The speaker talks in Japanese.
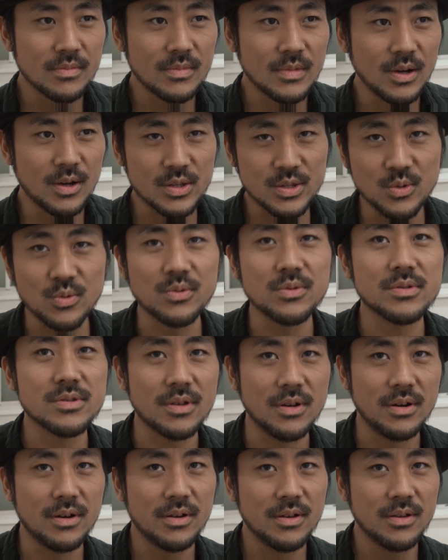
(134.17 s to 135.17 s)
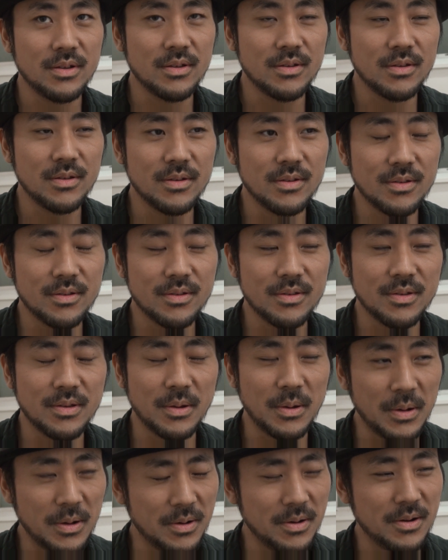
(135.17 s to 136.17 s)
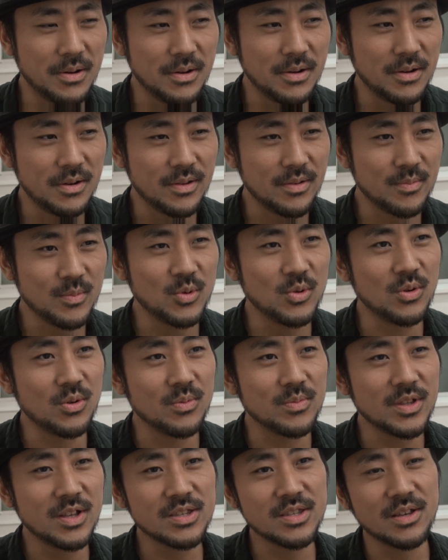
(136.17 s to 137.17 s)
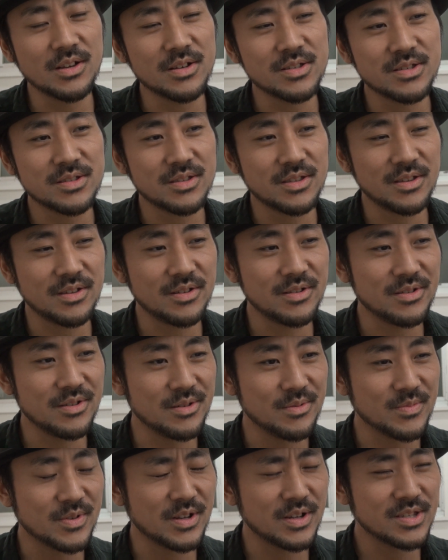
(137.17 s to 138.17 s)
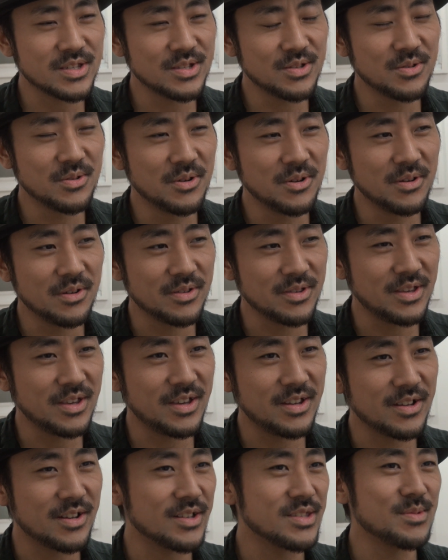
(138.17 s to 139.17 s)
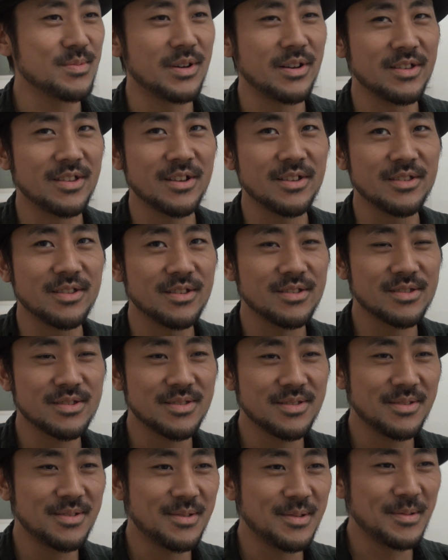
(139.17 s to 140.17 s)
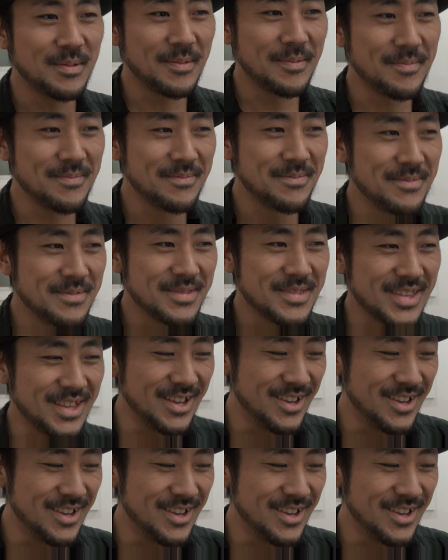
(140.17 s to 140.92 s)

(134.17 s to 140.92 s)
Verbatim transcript: たいあそうですかうん、もう皆さんが知っている昔の家入一馬はいないんですそんなな